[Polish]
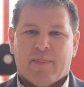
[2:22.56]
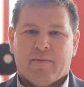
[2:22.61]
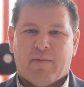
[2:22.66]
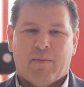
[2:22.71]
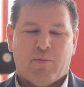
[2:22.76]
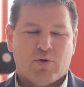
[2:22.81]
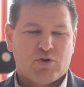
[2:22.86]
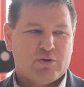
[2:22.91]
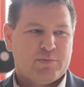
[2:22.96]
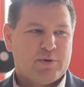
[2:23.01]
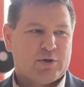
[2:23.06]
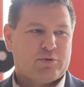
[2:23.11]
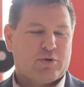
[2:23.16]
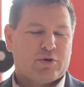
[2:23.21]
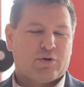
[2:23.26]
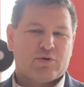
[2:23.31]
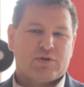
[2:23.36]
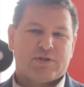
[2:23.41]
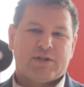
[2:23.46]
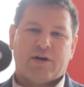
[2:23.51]
Mamy osoby,
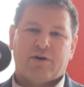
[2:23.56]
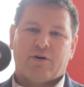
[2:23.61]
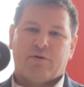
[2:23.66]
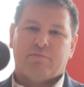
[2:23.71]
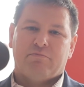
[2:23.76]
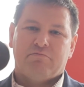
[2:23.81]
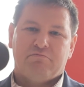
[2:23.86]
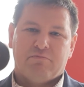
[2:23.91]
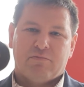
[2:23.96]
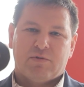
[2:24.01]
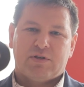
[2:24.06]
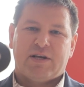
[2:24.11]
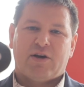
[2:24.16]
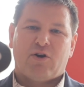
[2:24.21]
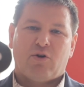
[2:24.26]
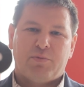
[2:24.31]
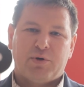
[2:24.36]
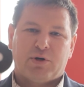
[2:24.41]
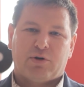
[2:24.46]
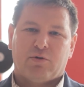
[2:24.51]
które korzystają z
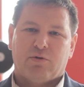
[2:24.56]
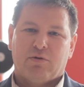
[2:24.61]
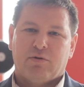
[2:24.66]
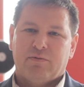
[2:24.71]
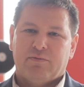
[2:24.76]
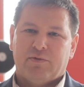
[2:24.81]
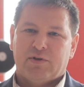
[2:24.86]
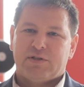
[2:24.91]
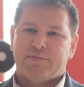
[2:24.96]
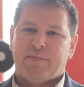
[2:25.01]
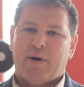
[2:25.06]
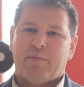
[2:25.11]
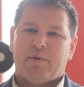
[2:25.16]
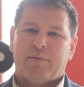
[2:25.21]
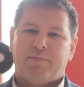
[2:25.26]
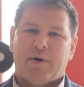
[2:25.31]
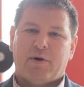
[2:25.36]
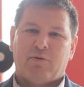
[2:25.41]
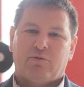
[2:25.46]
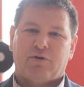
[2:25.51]
aerobiku, więc
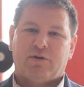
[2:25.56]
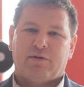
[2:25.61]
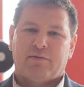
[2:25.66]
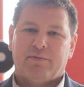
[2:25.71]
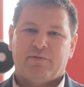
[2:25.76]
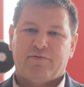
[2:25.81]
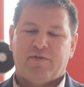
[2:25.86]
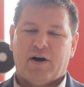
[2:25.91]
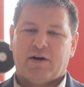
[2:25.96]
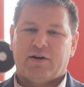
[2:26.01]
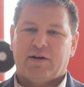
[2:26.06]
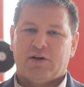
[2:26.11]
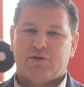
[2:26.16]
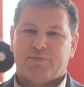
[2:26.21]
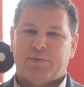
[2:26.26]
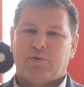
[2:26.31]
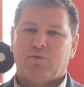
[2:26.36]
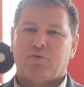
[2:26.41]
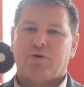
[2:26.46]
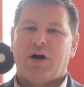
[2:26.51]
mamy pełny
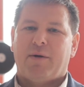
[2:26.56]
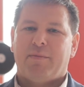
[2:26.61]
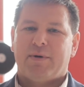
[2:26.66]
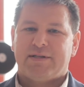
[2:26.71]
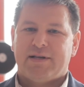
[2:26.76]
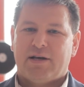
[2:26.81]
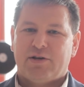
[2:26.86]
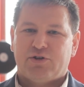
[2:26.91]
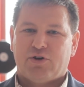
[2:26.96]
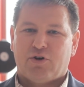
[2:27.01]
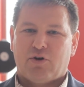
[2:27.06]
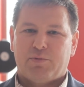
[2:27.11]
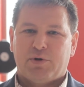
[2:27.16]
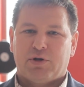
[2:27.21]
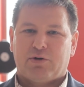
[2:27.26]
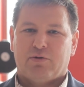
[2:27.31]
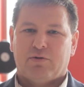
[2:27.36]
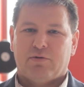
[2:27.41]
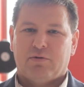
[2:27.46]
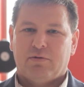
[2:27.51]
wachlarz, pełną gamę zajęć
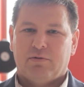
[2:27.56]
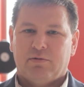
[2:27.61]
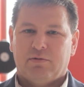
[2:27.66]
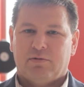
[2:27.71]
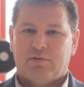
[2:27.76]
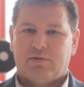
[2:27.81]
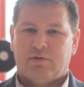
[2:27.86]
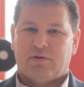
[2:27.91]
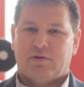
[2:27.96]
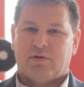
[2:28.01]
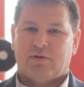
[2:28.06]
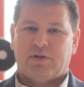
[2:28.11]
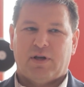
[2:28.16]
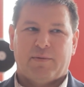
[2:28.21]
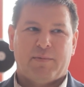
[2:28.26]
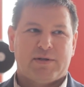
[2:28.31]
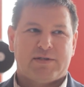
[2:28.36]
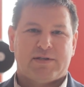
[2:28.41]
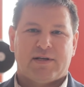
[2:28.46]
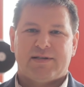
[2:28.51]
aerobiku, e,
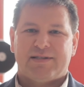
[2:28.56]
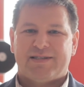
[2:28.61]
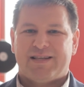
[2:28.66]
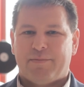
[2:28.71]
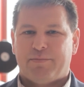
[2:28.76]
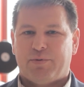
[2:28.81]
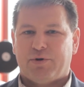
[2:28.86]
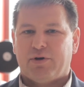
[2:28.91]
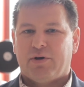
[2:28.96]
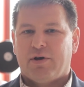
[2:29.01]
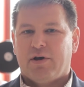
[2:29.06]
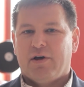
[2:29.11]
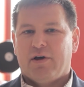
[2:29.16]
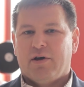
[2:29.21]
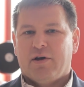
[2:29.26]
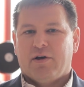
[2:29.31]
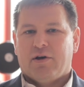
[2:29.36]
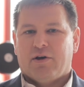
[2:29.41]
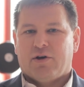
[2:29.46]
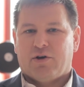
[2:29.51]
TBC, stepy,
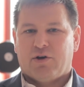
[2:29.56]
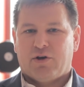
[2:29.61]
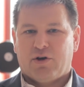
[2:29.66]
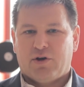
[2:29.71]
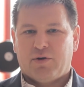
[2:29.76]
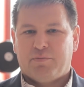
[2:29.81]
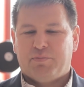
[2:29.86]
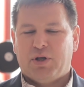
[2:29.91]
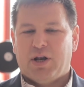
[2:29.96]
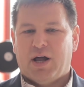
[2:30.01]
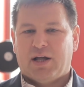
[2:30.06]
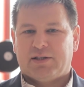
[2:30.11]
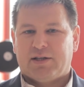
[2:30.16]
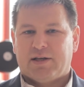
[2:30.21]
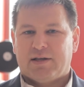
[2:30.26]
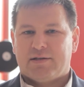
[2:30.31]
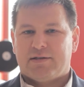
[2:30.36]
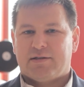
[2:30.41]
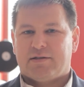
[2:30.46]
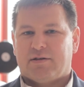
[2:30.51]
e,
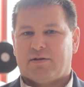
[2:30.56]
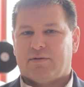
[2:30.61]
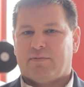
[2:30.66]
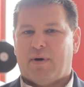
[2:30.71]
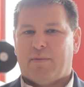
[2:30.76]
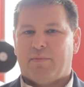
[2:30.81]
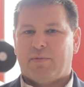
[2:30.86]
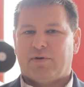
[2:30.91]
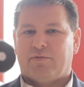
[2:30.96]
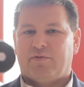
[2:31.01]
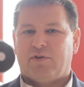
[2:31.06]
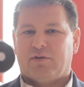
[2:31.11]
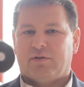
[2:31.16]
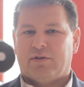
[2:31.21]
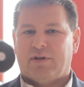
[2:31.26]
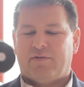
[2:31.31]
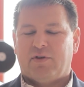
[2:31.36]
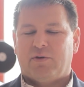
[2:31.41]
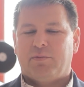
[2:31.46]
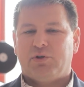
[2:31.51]
pilates, mamy
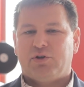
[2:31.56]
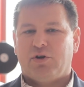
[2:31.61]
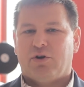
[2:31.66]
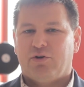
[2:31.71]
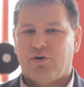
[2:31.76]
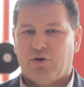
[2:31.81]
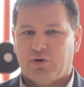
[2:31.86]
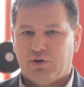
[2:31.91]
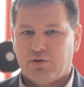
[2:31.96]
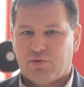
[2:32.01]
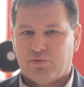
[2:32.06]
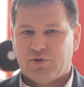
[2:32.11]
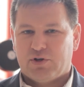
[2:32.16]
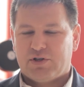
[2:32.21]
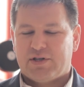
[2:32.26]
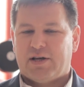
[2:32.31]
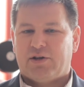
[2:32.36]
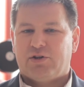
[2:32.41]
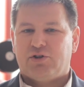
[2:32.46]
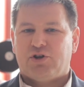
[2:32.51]
dla wielbicieli jogi
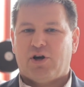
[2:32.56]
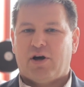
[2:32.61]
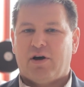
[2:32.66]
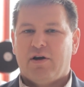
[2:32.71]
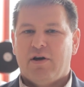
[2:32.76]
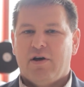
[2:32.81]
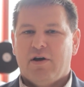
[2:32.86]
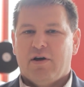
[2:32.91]
również zajęcia,